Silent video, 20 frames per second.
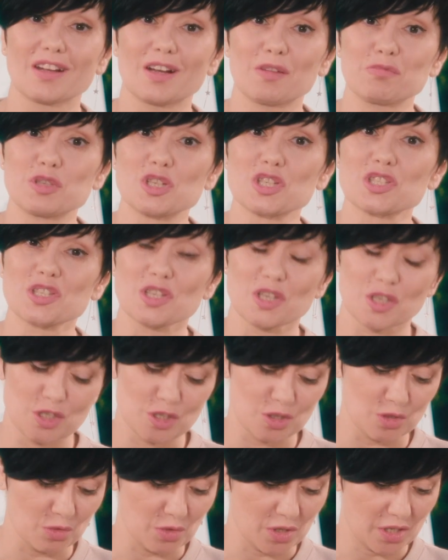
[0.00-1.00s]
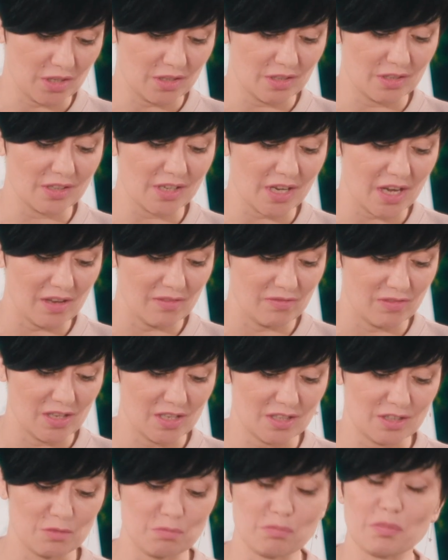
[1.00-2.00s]
камчатский историк,
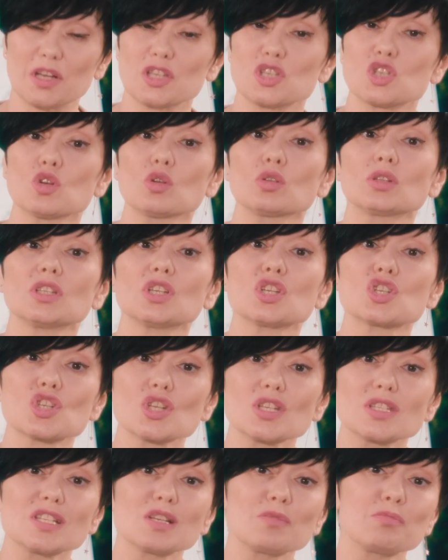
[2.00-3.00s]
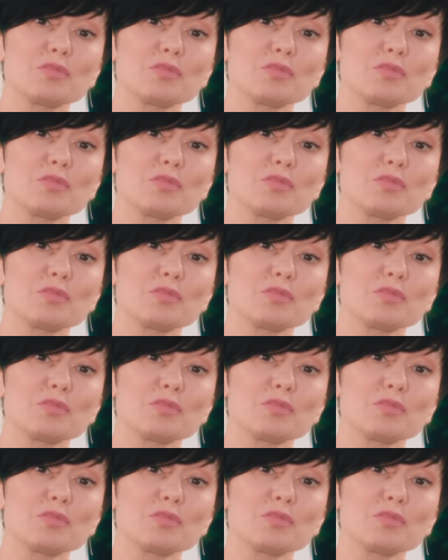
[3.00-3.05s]
краевед, почетный житель